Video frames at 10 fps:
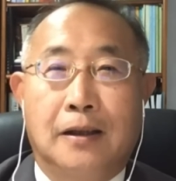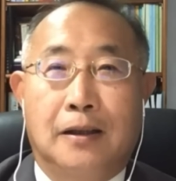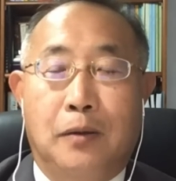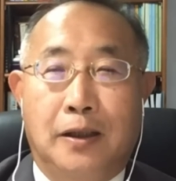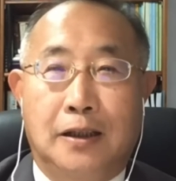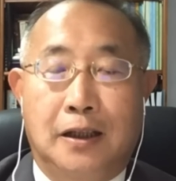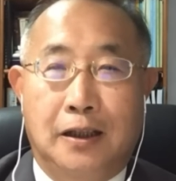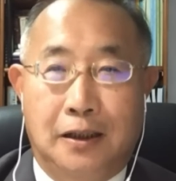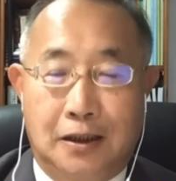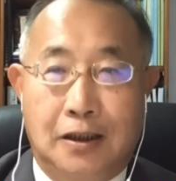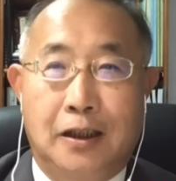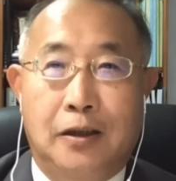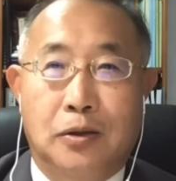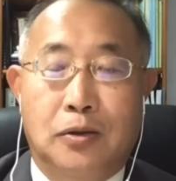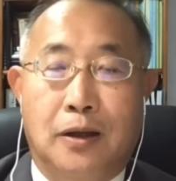外界已经也
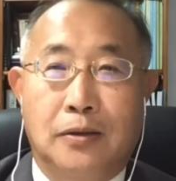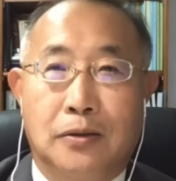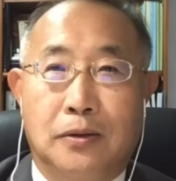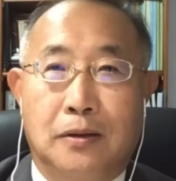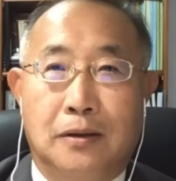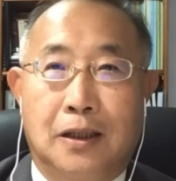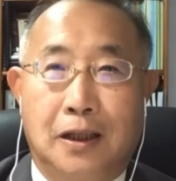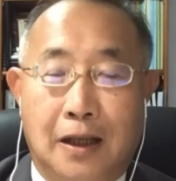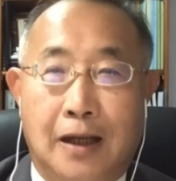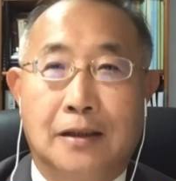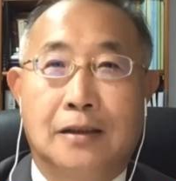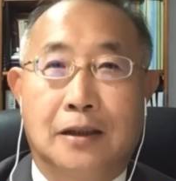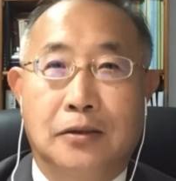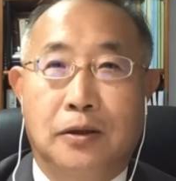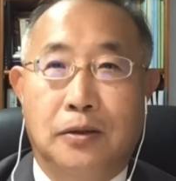有传说替代的
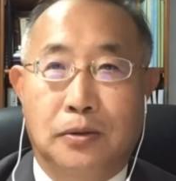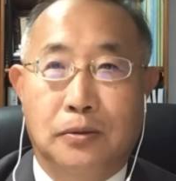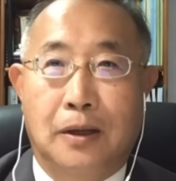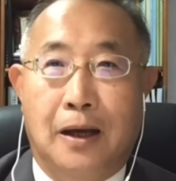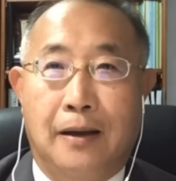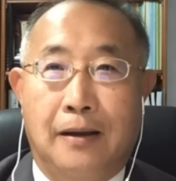人选出来。